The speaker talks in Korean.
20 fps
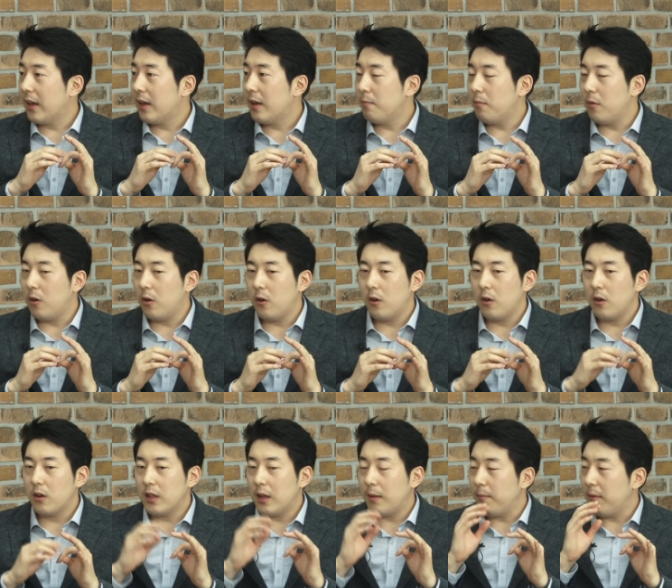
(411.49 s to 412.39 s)
뭐
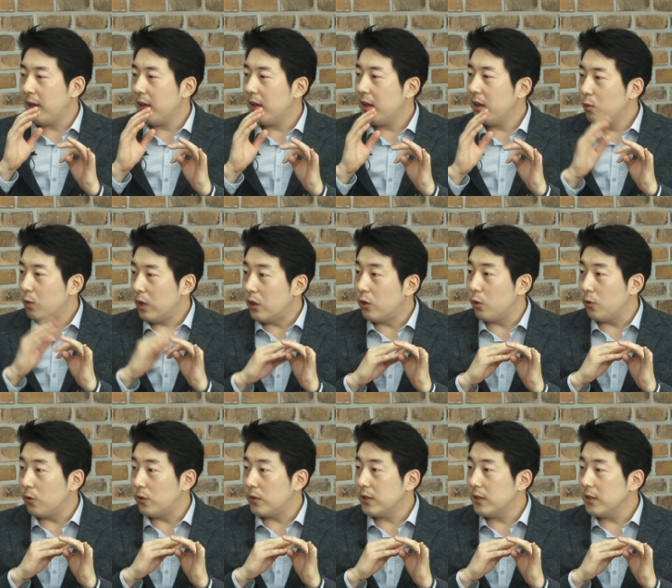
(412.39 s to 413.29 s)
그다음에
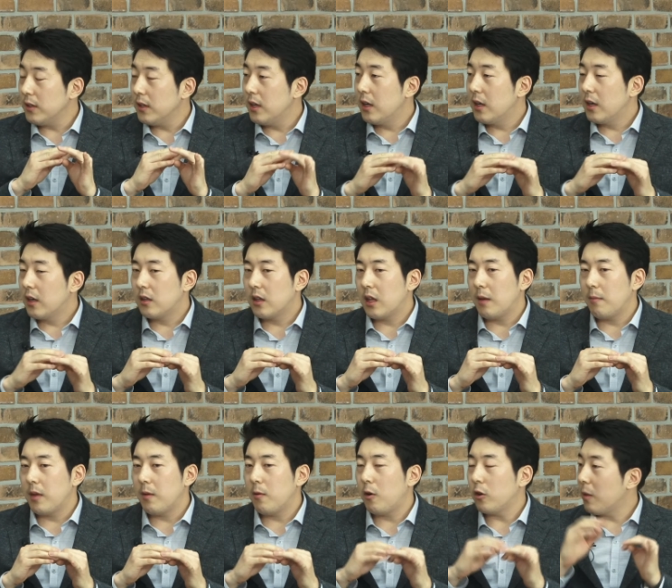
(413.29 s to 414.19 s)
윈도우즈, 음.
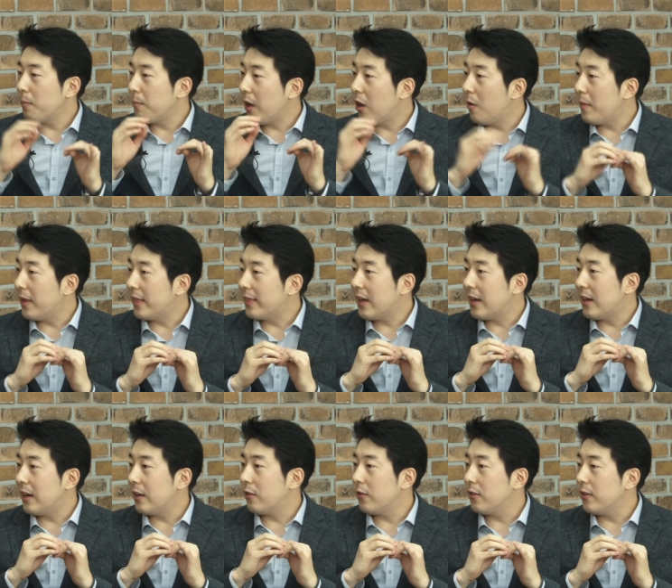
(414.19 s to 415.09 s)
그다음에 어떤 베어
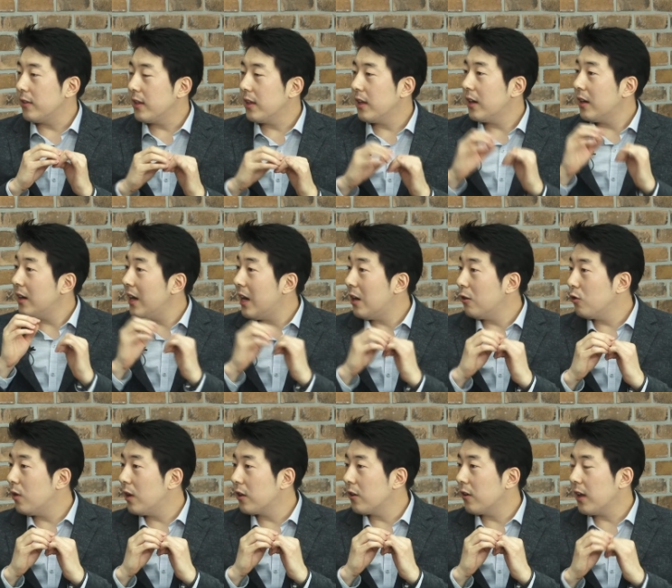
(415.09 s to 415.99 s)
메탈이라든지 클라우드
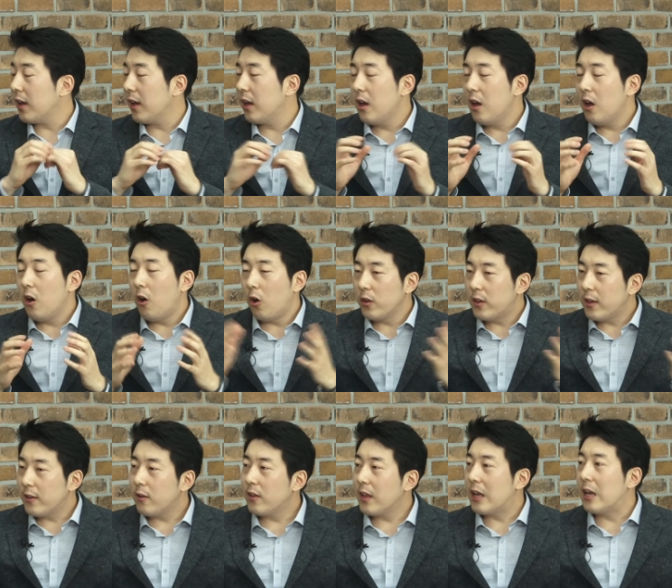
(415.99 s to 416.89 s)
환경에
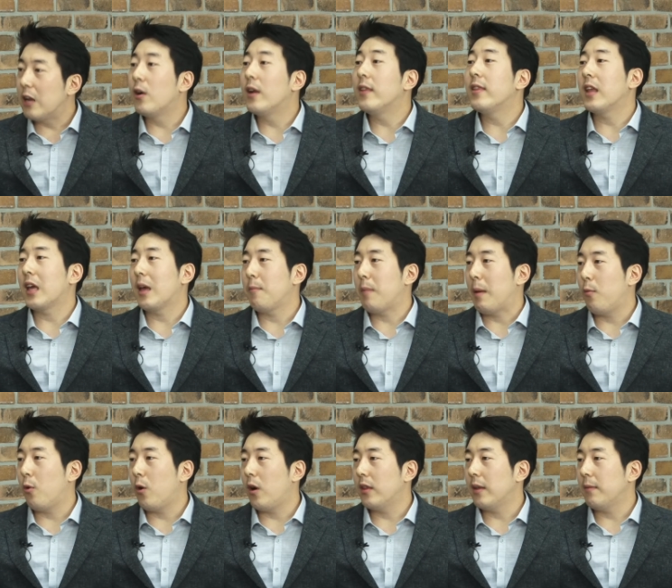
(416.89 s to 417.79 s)
어디서나 일관되게
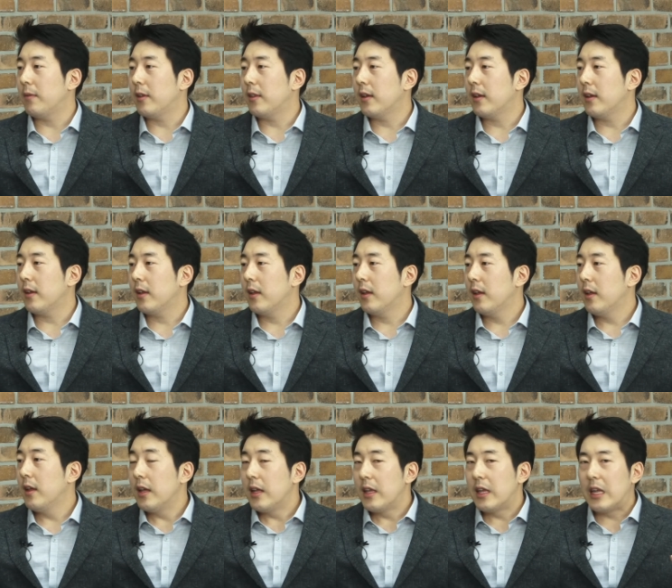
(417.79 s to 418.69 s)
배포가 됩니다. 네.
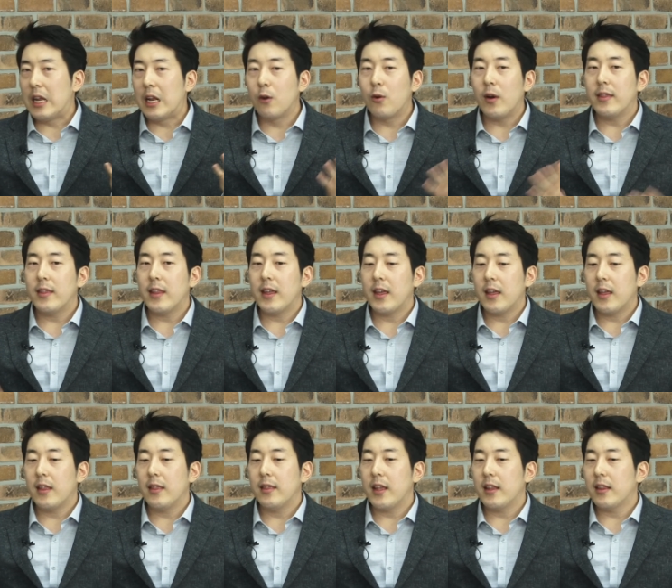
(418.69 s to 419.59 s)

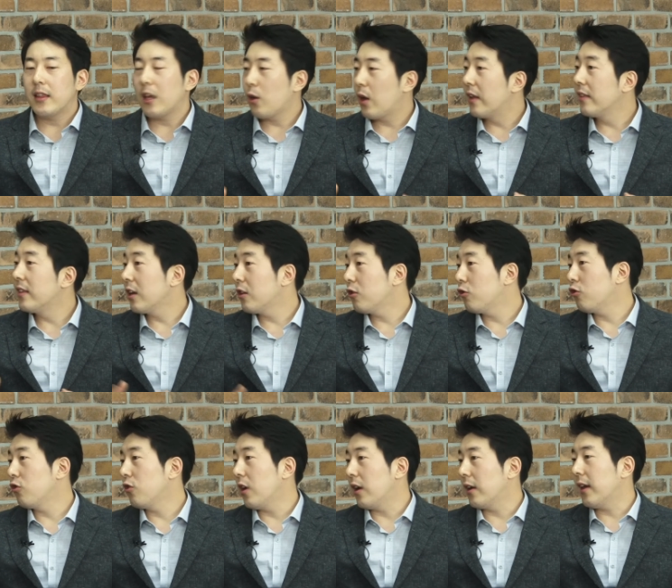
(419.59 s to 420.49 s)
일관된다는 게 굉장히
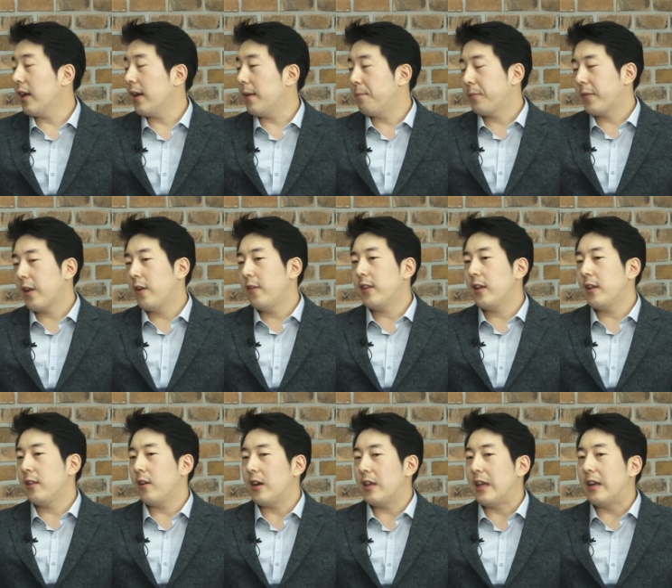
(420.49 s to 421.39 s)
중요한 게
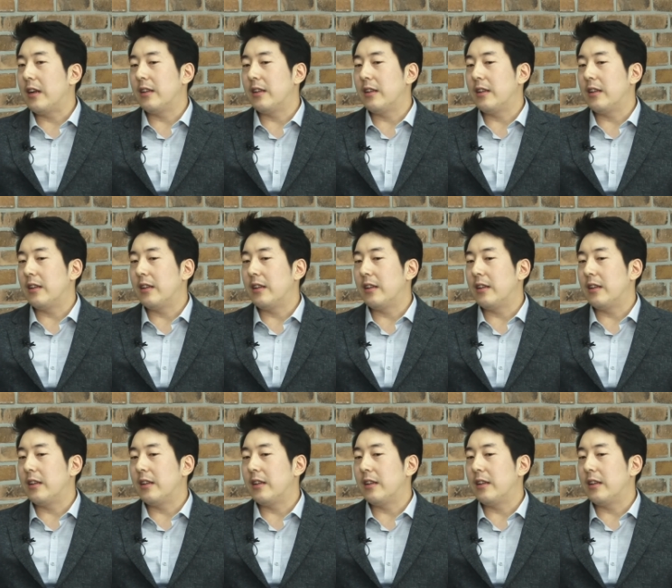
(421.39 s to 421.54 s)
컨테이너가 예를